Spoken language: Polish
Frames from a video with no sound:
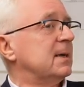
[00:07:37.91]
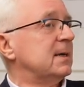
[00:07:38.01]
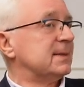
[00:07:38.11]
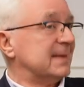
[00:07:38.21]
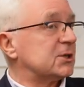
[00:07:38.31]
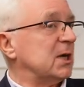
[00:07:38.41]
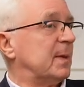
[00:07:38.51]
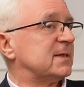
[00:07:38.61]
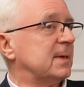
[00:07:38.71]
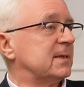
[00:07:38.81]
z naszej
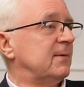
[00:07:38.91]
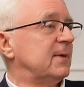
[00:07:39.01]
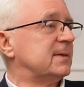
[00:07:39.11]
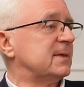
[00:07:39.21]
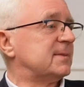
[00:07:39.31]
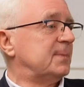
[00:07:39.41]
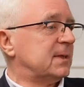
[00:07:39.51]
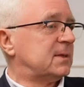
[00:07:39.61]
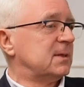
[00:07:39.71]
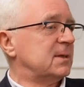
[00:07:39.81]
perspektywy za
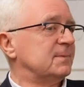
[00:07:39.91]
zbyt